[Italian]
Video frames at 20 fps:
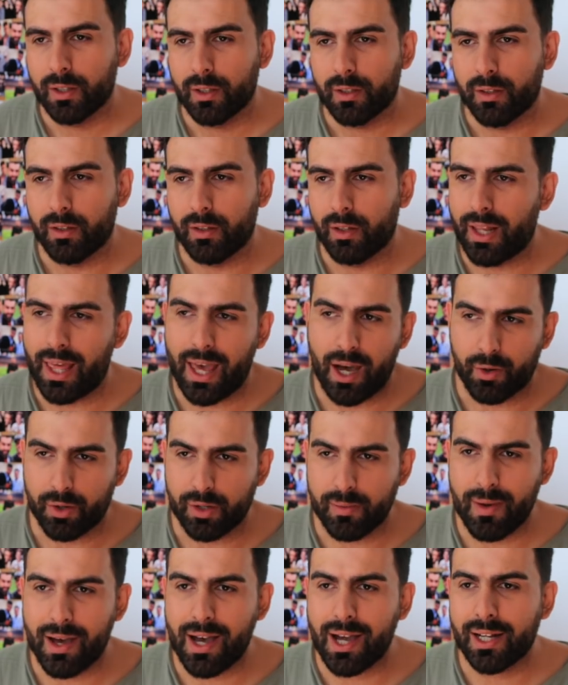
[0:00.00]
Eh, Leao
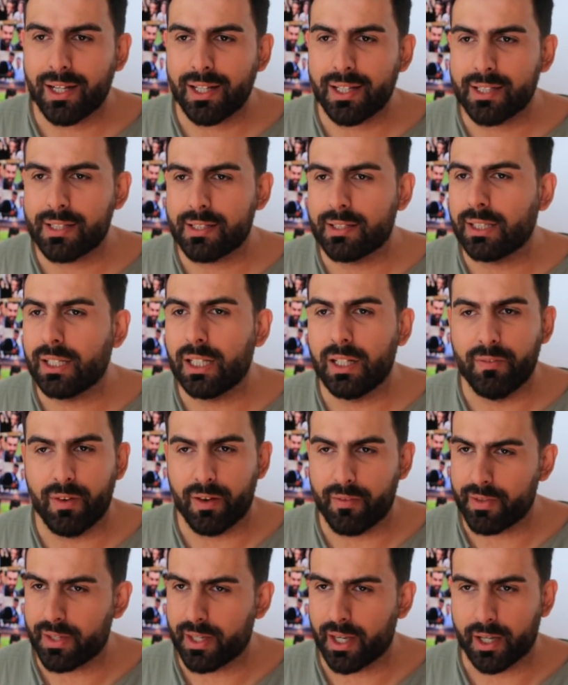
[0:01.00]
rimane, Silva
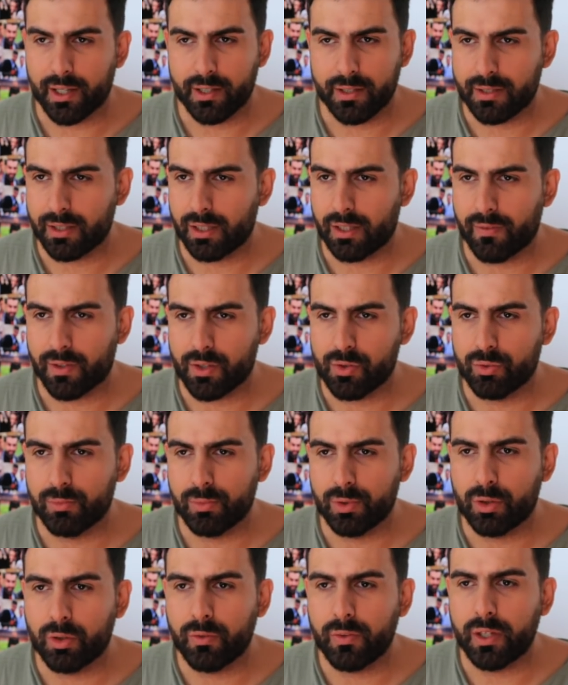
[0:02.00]
via, Silva
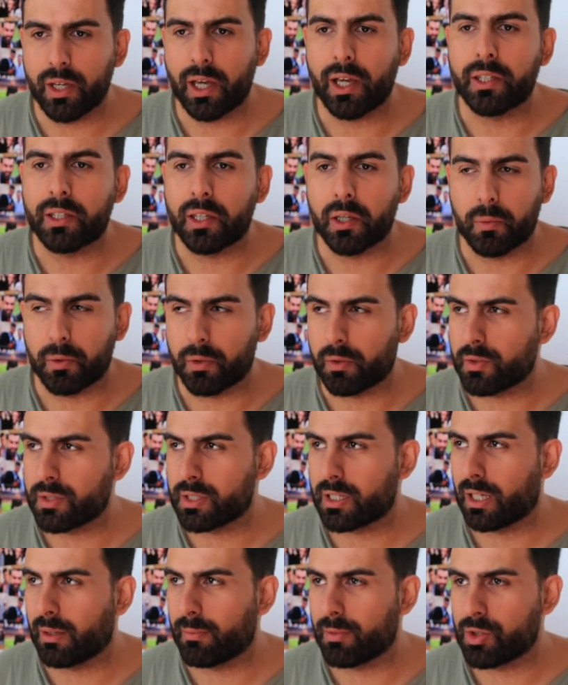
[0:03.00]
subito via, anche qui non
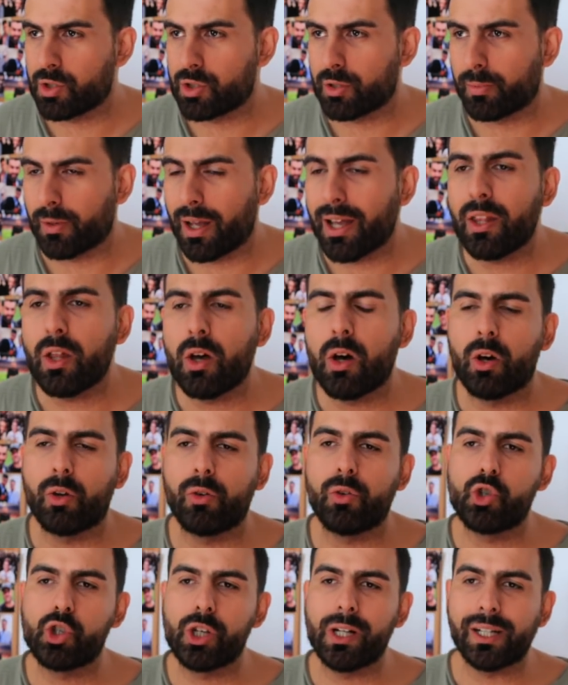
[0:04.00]
si capisce più. Ah no,
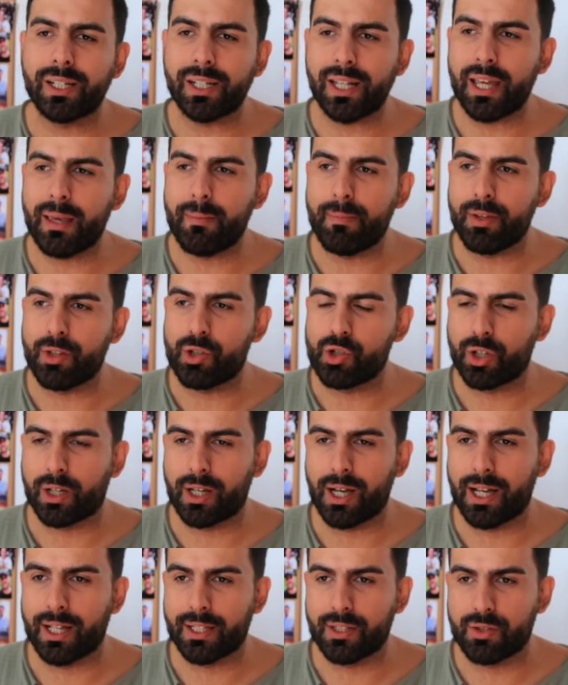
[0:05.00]
non c'è Rebic,
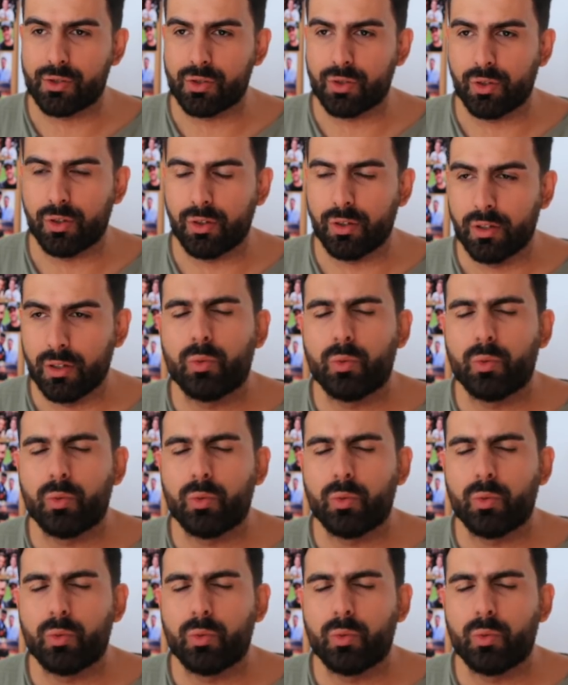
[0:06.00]
cazzo!